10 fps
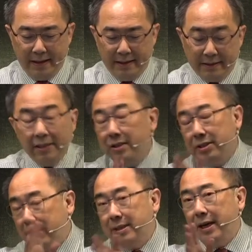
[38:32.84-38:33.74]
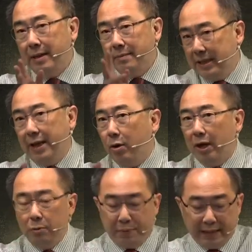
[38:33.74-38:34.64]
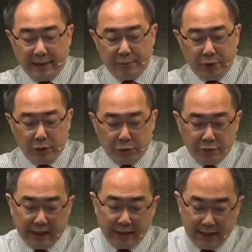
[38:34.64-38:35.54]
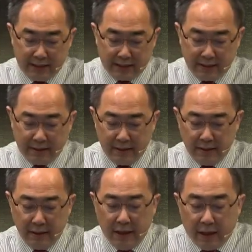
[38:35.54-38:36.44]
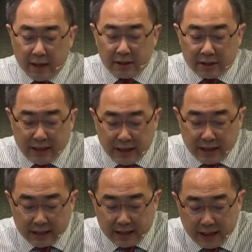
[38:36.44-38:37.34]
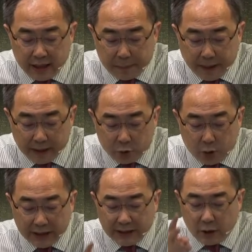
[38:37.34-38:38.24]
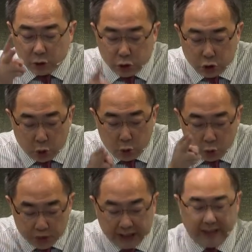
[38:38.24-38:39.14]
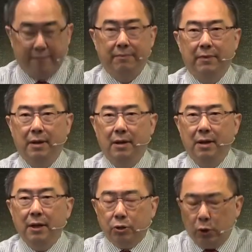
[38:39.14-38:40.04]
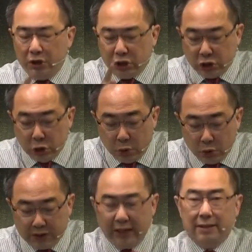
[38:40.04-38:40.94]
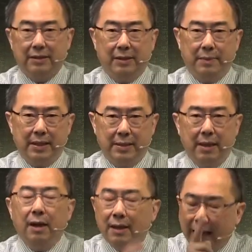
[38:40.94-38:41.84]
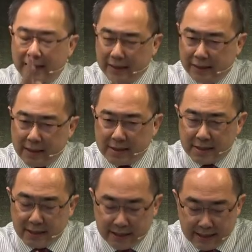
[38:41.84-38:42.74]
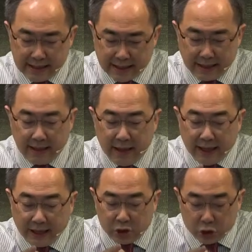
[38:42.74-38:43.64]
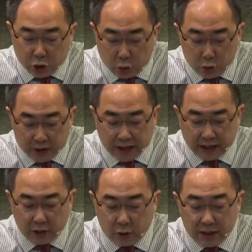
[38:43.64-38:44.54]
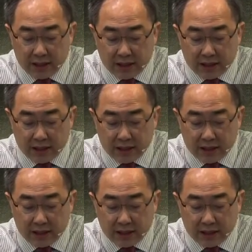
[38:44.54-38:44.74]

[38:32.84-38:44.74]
这是指这些人剪了以后他就不在葡萄树上的意思。而这里特别对照修剪。所以修剪是什么意思？它也是这个字的字根。它修剪有些